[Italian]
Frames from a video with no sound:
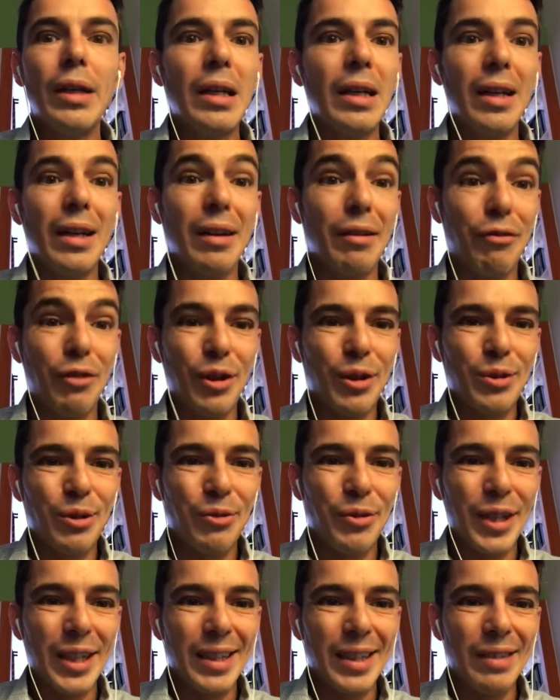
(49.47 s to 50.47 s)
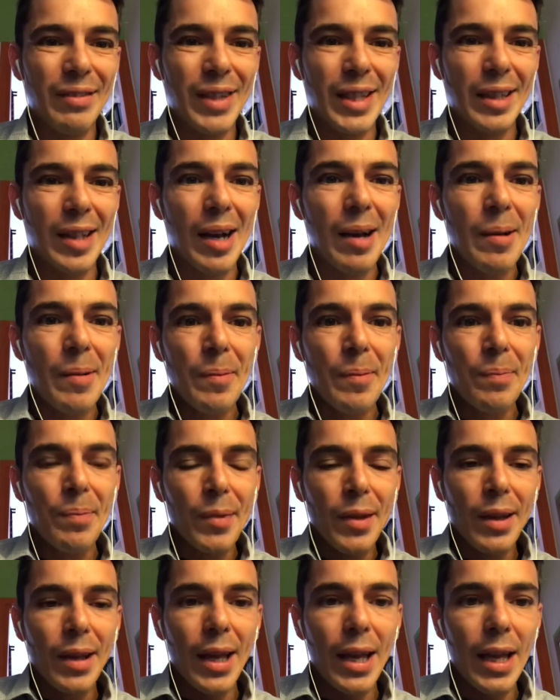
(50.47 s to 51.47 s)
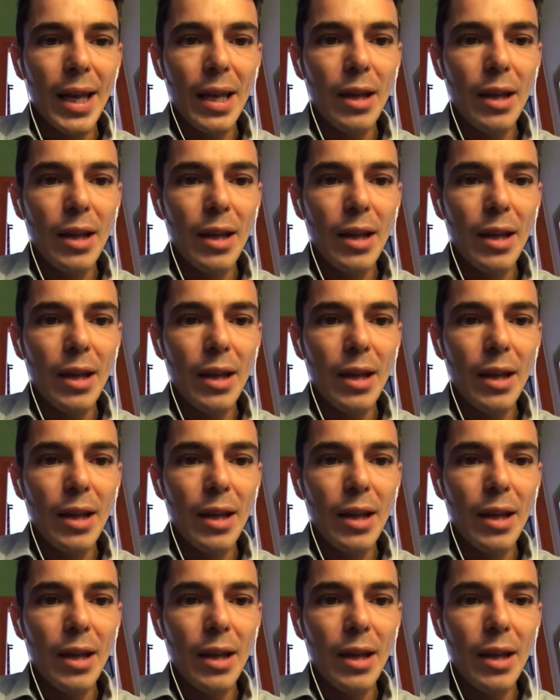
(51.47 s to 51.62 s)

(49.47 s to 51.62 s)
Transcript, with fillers: eh, filosofia di vita e